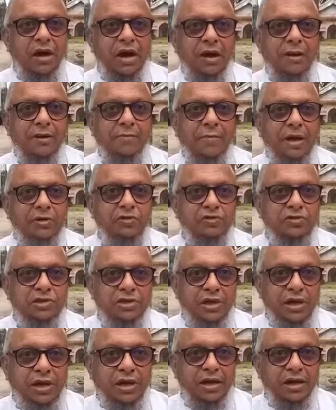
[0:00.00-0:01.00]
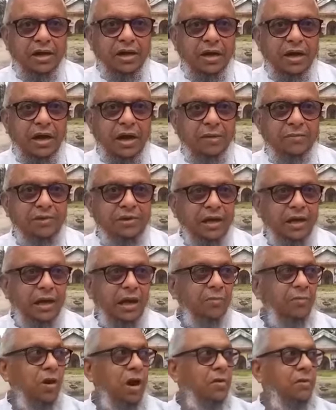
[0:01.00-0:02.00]
আমি মানুষকে আমি
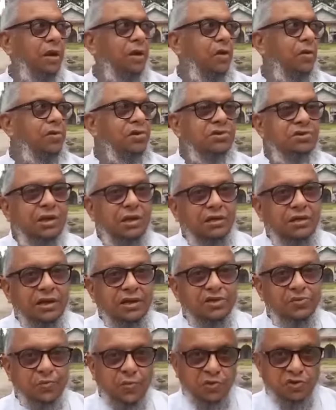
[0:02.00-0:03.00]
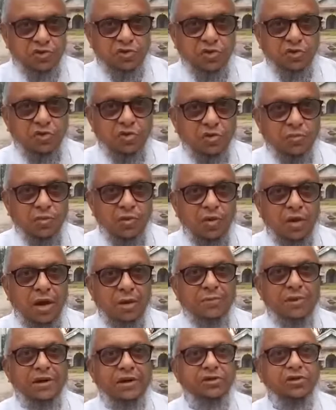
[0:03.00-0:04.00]
জানাবো আমার অবস্থানটা স্পষ্ট করব
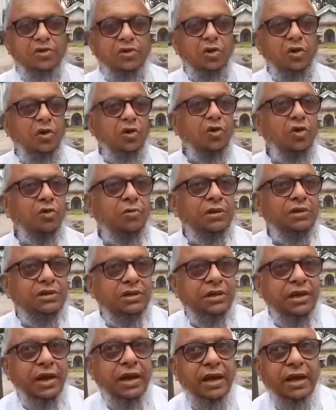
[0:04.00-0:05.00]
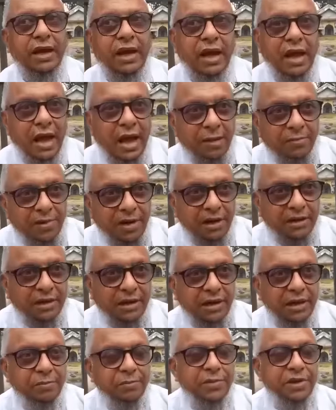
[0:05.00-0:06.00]
আমি এই জন্য নগরবাসীকে আপনারা
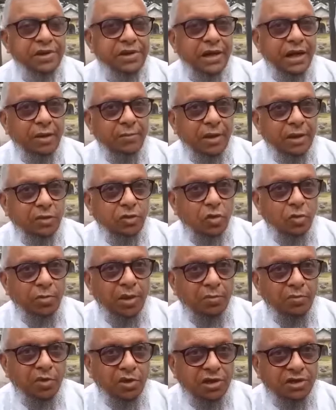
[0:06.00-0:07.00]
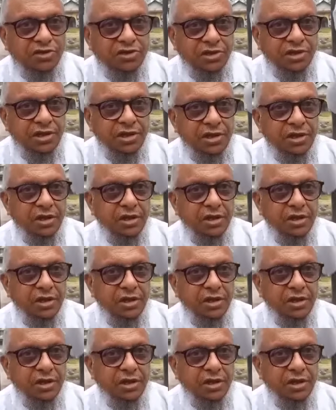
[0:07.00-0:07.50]
জানেন মিডিয়ার মাধ্যমে বলেছি